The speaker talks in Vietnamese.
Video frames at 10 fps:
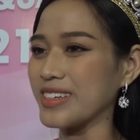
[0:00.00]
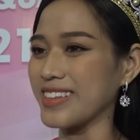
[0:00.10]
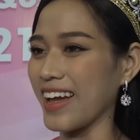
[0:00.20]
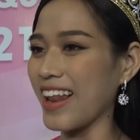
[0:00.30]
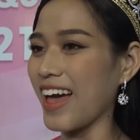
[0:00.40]
thể
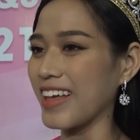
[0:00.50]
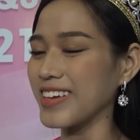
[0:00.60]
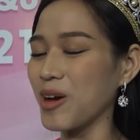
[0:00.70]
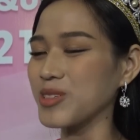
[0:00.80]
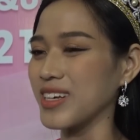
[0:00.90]
thấy là
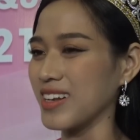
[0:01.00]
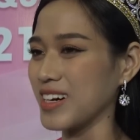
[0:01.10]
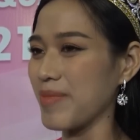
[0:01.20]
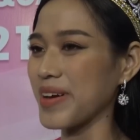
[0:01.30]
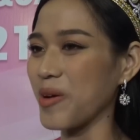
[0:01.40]
những câu trả
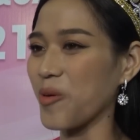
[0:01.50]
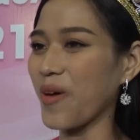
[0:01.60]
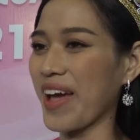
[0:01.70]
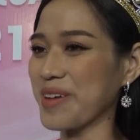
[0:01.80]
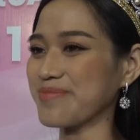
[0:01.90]
lời ban đầu của
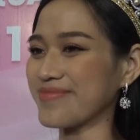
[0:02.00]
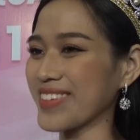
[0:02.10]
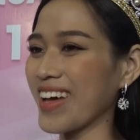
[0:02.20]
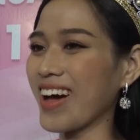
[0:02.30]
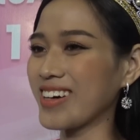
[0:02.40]
em
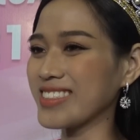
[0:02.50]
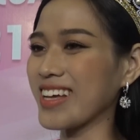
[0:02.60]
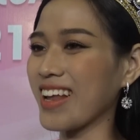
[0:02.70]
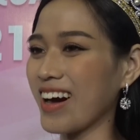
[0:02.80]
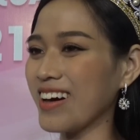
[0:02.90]

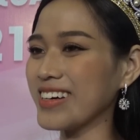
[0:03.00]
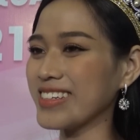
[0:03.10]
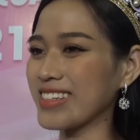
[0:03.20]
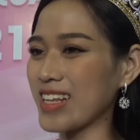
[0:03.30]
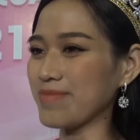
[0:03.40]
thì là
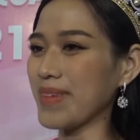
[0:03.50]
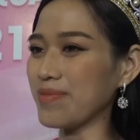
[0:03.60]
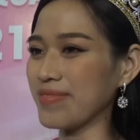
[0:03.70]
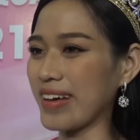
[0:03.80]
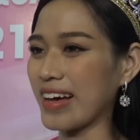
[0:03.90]
hơi lắp bắp
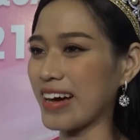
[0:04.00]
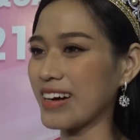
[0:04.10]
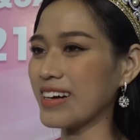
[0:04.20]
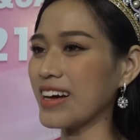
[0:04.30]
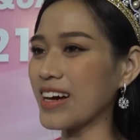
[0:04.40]
và
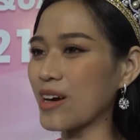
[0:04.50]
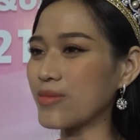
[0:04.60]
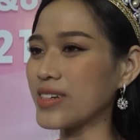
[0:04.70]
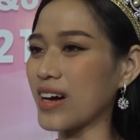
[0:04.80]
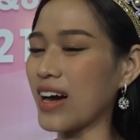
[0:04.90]

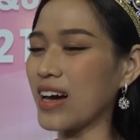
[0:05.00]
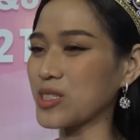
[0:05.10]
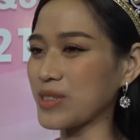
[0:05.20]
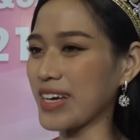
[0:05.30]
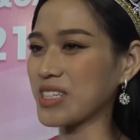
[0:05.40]
không được
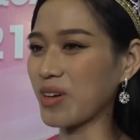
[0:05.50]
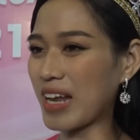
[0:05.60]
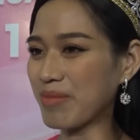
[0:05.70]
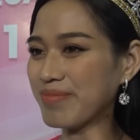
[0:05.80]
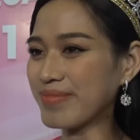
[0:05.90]
trôi chảy cho
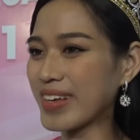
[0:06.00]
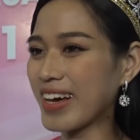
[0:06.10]
lắm.